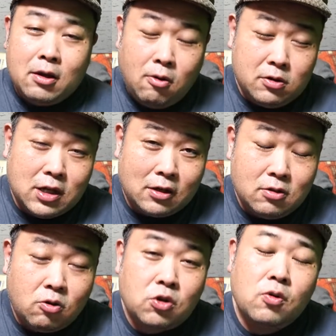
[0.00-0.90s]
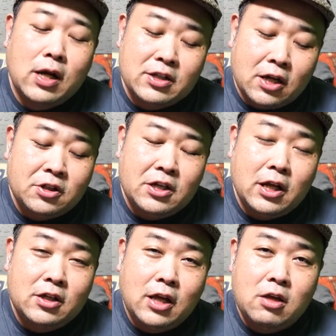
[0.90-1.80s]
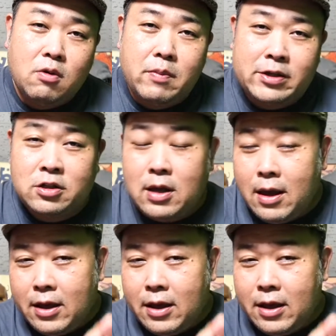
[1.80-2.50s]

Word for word: 今作ご紹介させていただきたいと思います。